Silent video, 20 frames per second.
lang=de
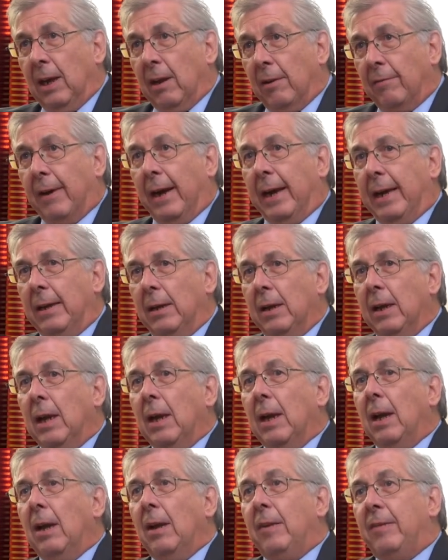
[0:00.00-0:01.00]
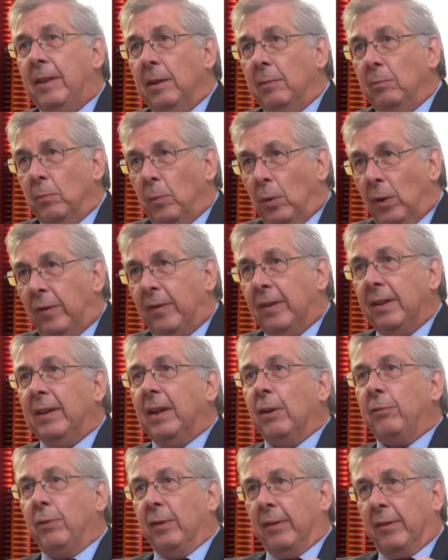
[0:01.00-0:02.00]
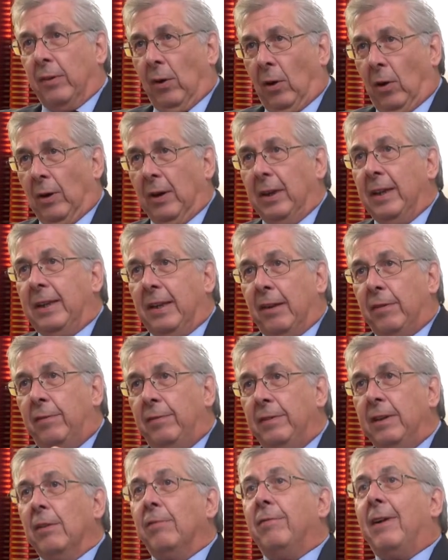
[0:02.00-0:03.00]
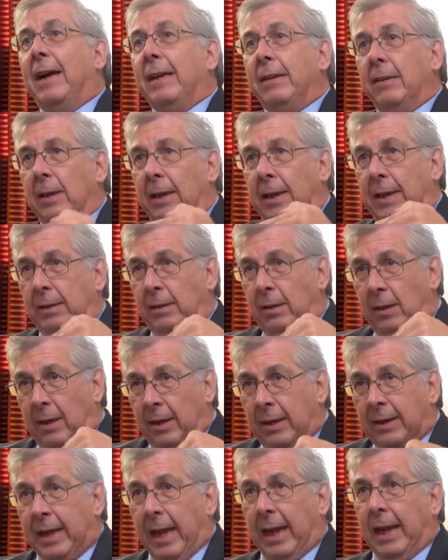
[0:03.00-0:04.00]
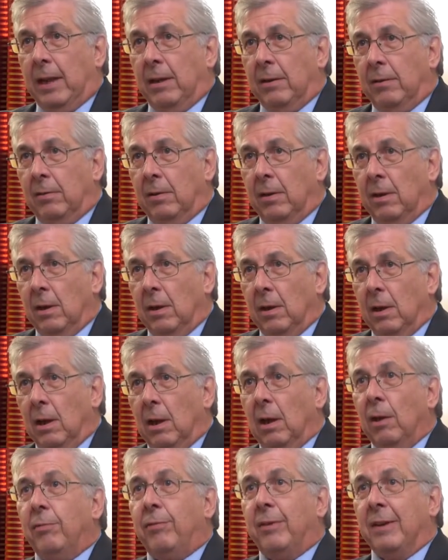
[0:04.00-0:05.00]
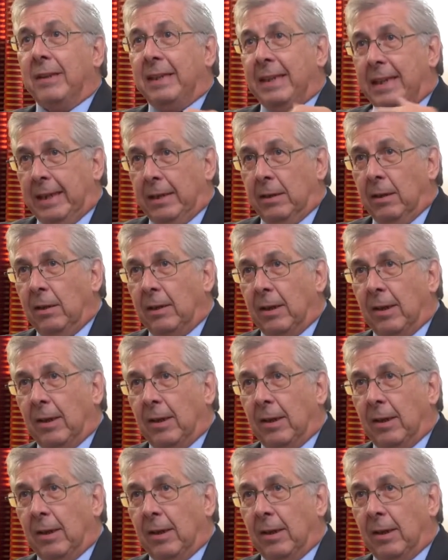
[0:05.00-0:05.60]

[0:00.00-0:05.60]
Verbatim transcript: weil Sie müssen dafür sorgen, dass wir weiterhin Geld verdienen.